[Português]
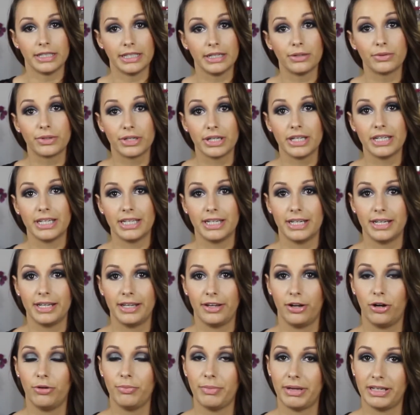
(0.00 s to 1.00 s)
E eu queria
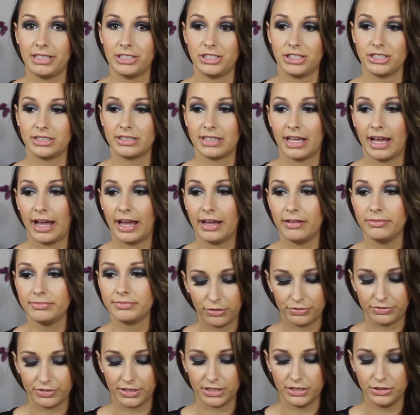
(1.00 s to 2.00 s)
realmente estar tá
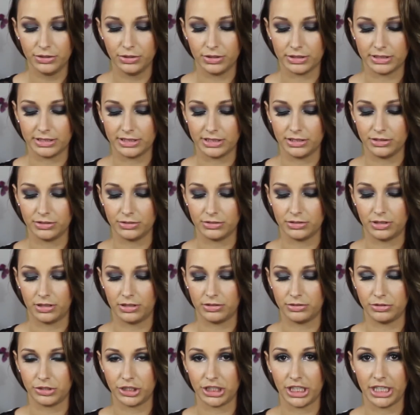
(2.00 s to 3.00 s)
provando, assim,
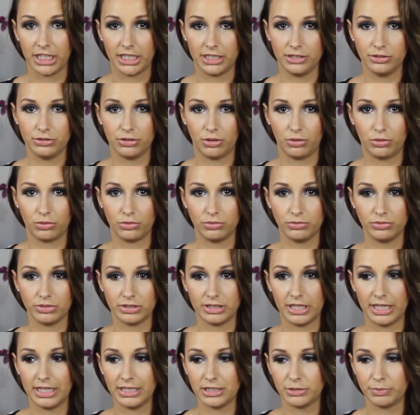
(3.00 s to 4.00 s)
ó, cheirando
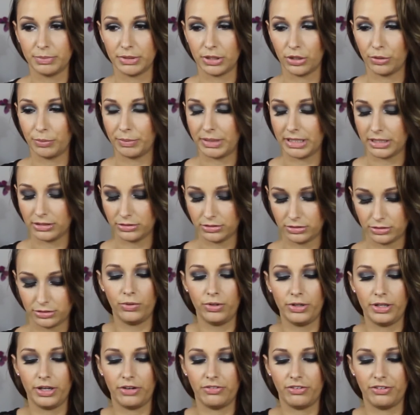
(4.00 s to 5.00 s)
alguns deles, pelo menos.
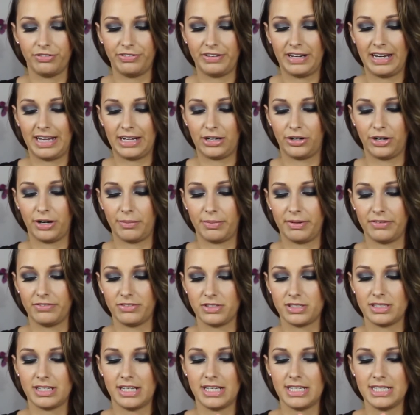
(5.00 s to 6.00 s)
O que eu vou falar agora pra
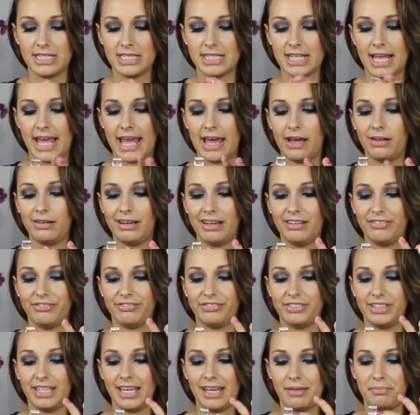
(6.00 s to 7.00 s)
vocês é o La
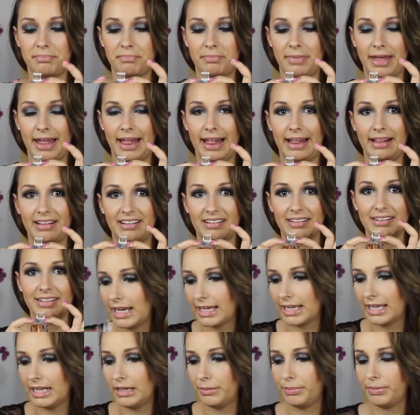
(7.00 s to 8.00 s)
Vie Belle.
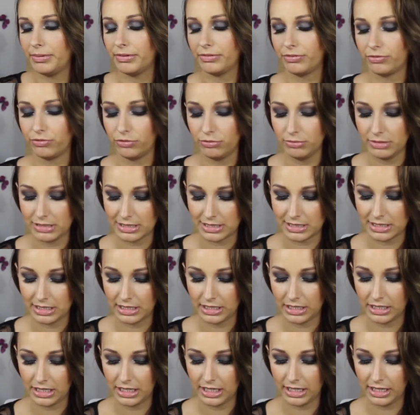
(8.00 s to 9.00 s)
É aquele perfume,
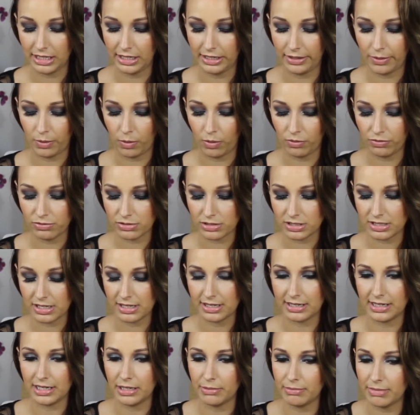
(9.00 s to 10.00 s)
assim, que ou
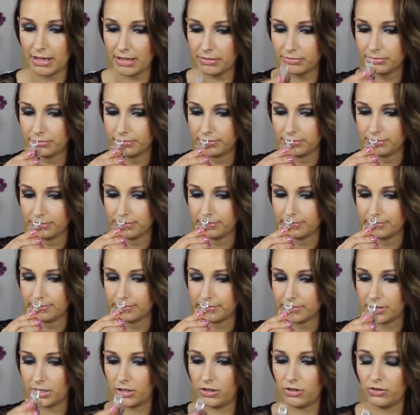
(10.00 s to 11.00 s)
você ama
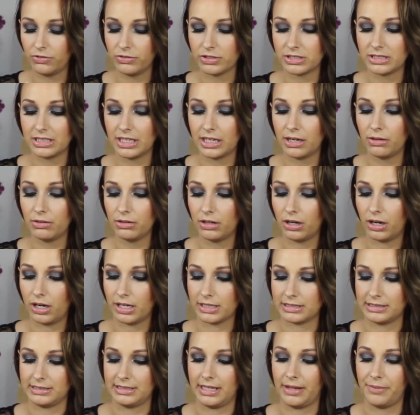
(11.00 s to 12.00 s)
ou você não
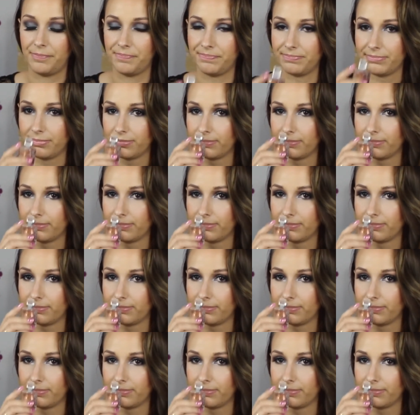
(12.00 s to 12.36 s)
gosta.